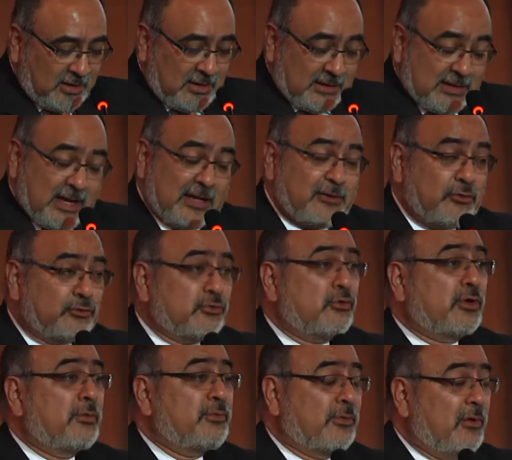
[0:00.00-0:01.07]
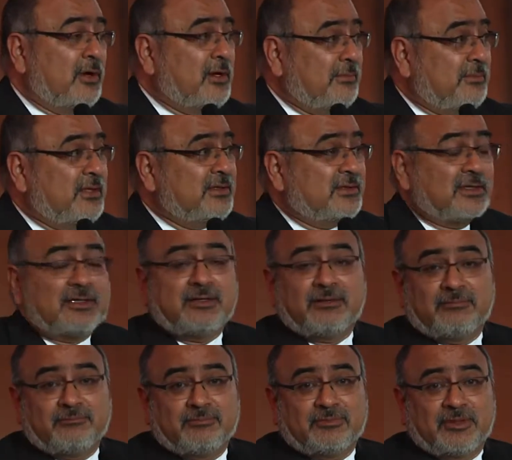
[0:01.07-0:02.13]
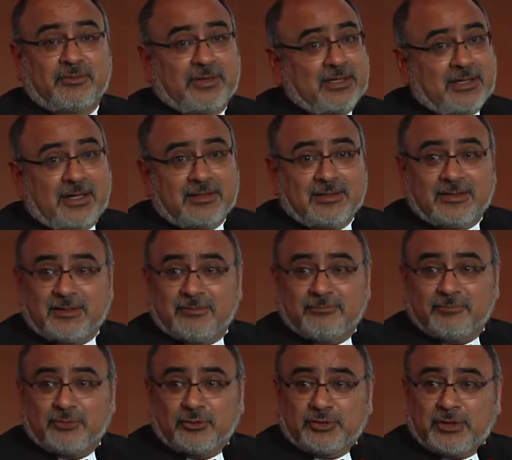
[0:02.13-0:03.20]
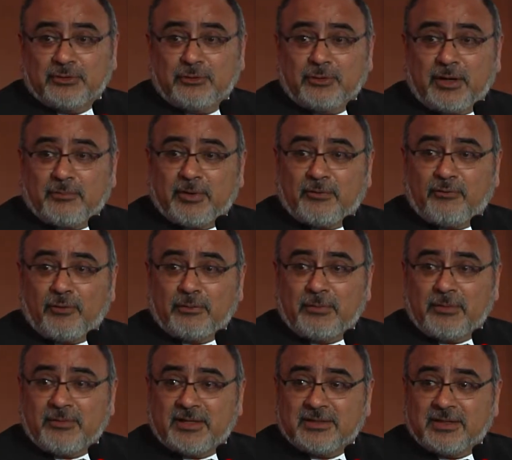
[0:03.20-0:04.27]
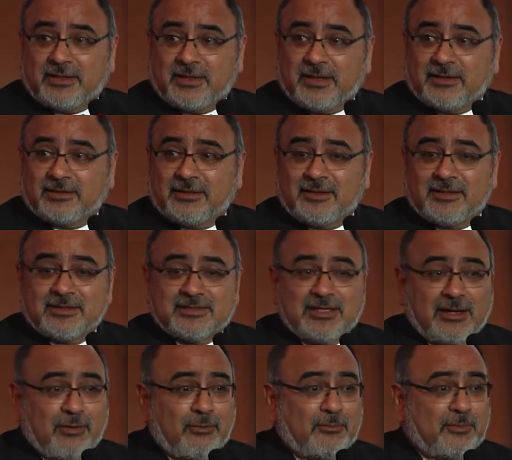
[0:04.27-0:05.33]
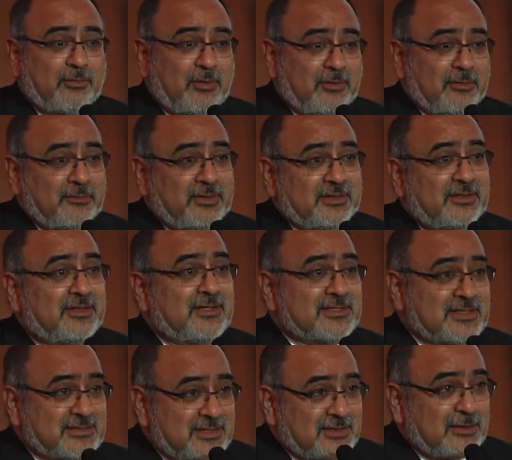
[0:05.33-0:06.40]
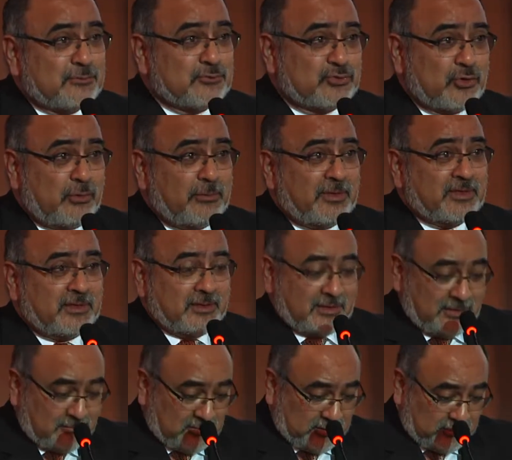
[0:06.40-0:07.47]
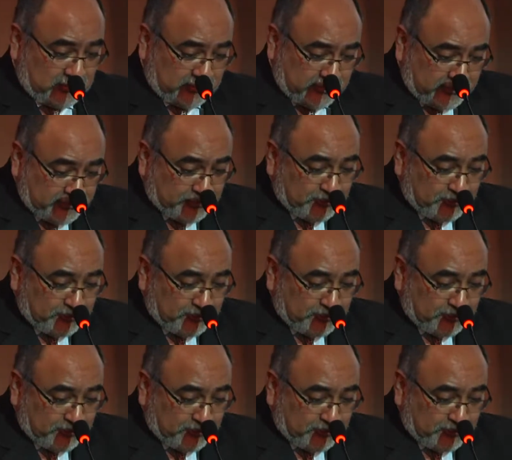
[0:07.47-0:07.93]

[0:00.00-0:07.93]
Y hay otros que probablemente, de verdad dije, no tengo una forma más discreta de decirlo, probablemente necesiten un solvente químico, ¿no?